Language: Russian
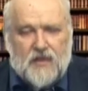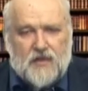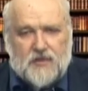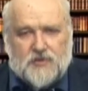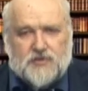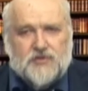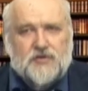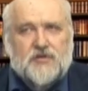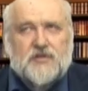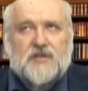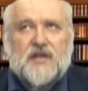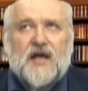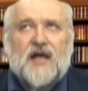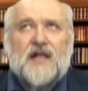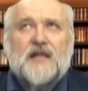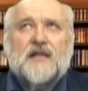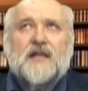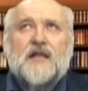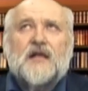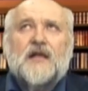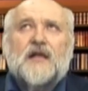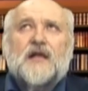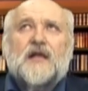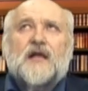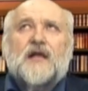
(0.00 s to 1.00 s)

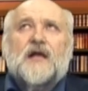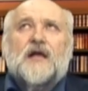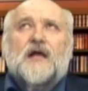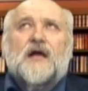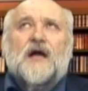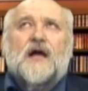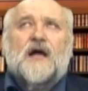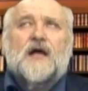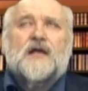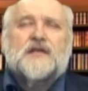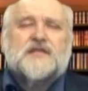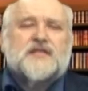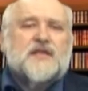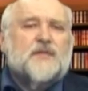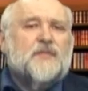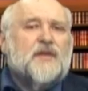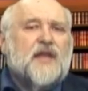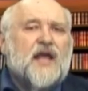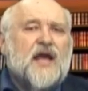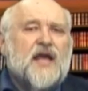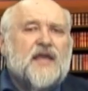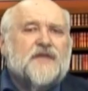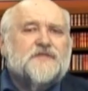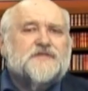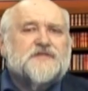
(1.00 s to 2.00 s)
Журнал а,
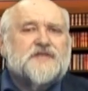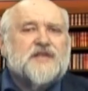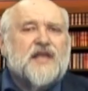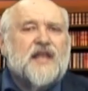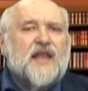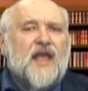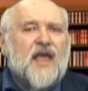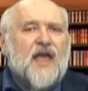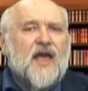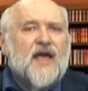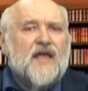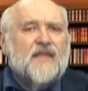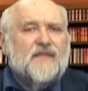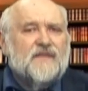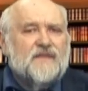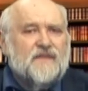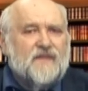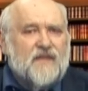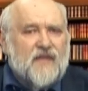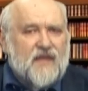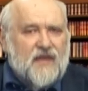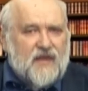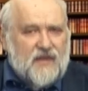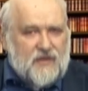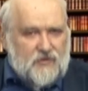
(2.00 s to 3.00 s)
«Земля и
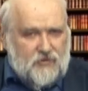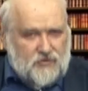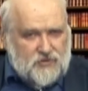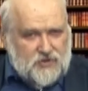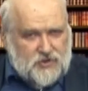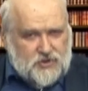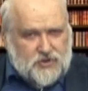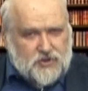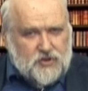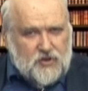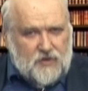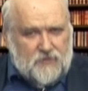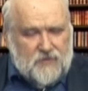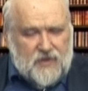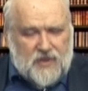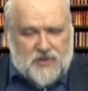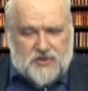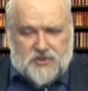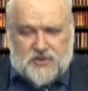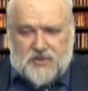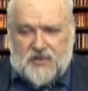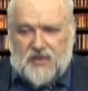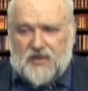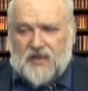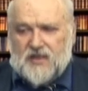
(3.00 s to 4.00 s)
Вселенная», он еще
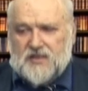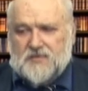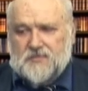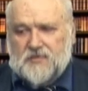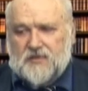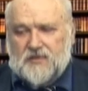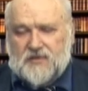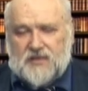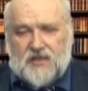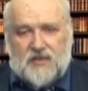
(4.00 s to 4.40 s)
меньше тираж был.